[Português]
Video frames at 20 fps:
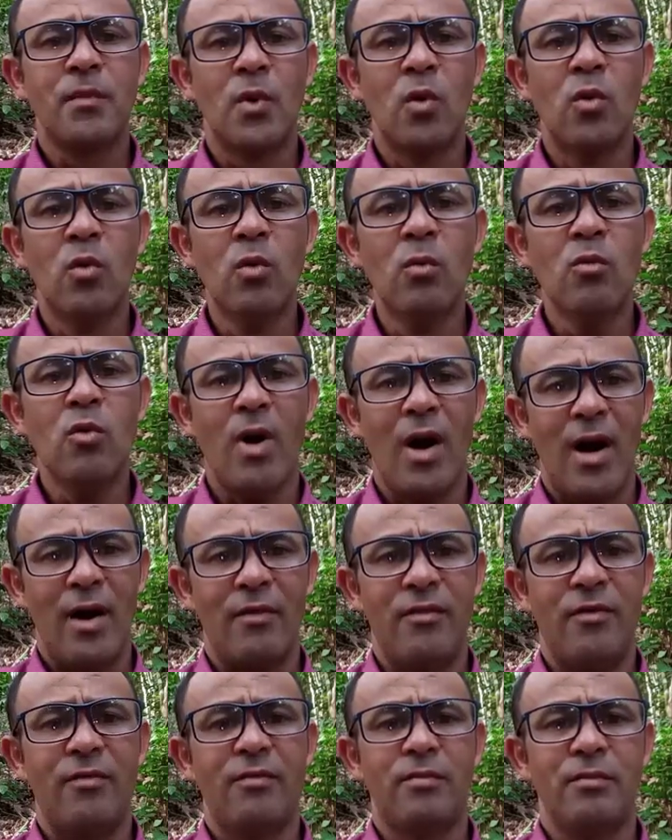rumo
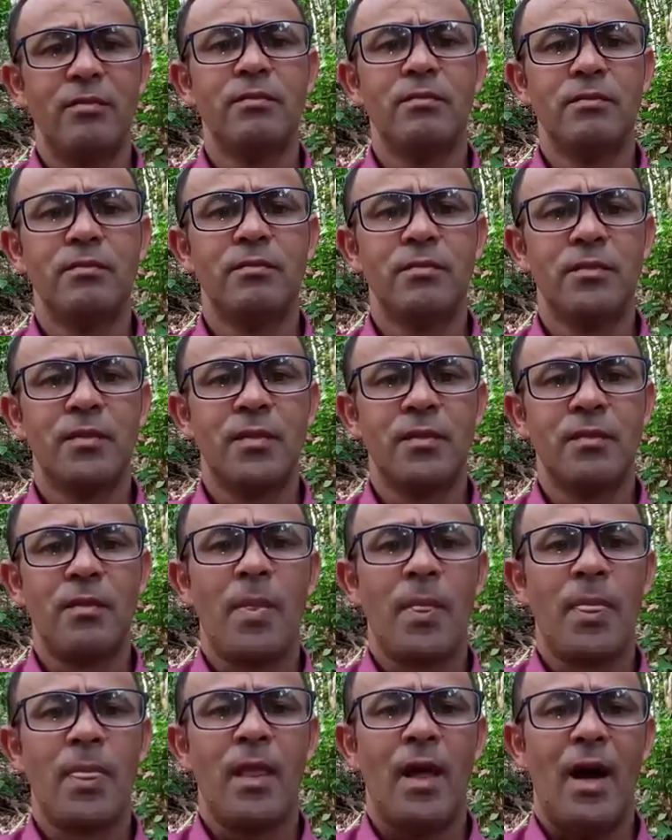à,
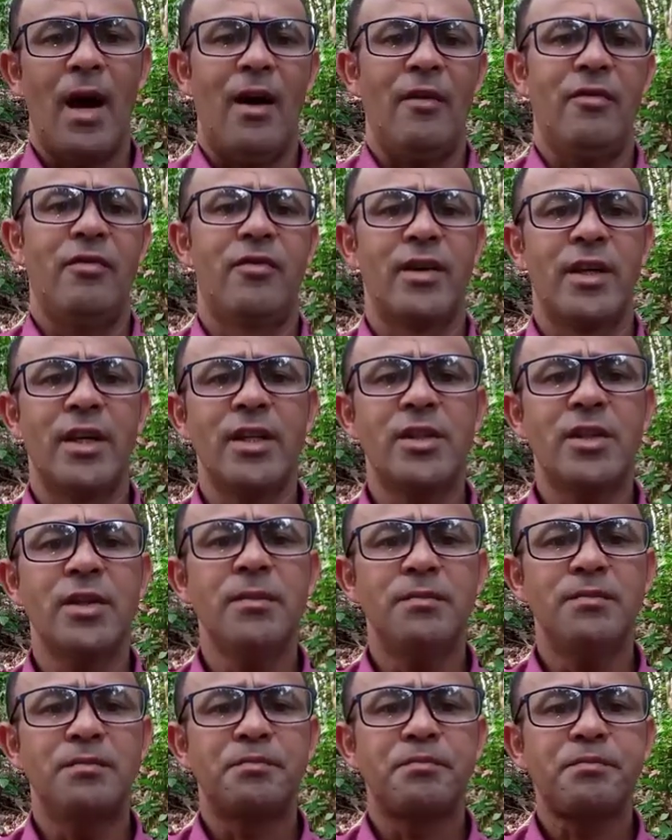à
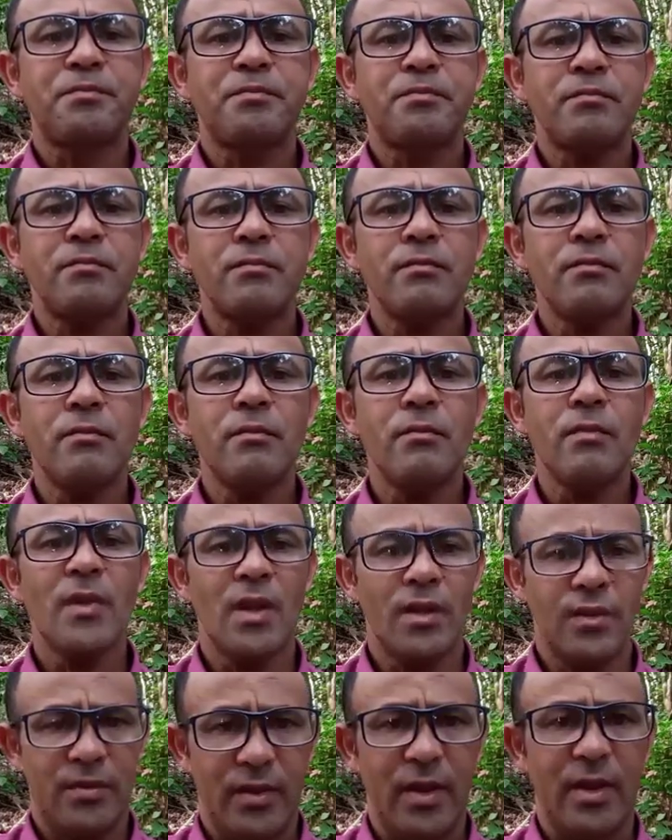frente,
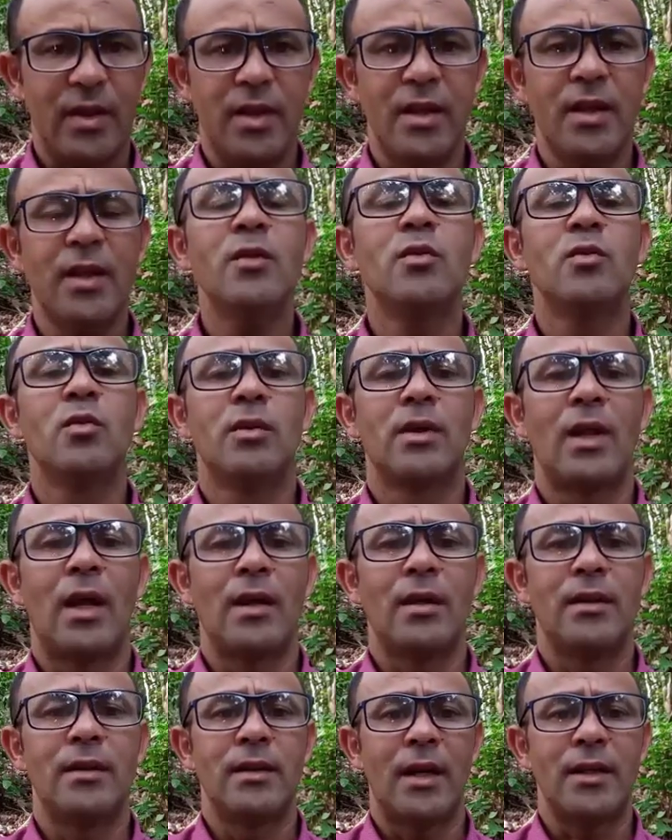seguir
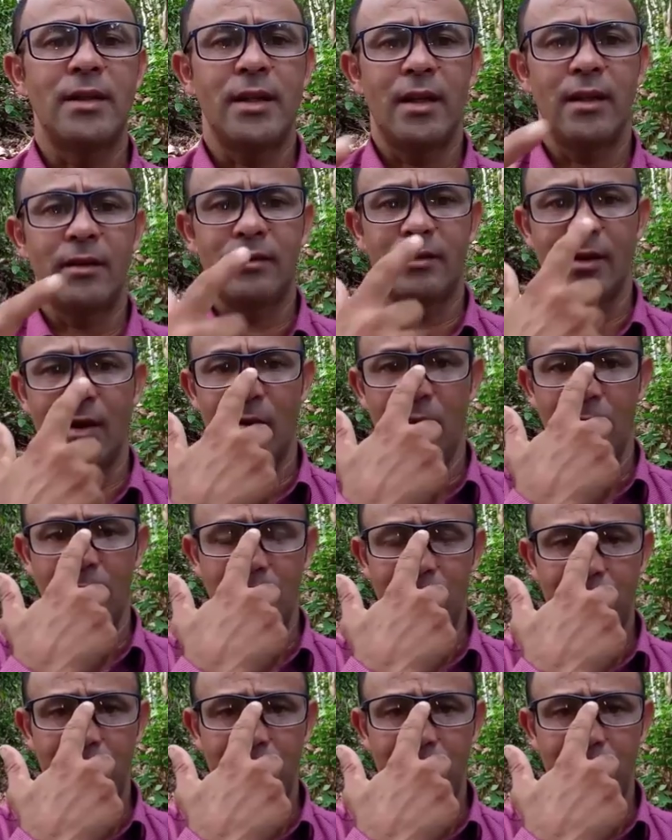na, na direção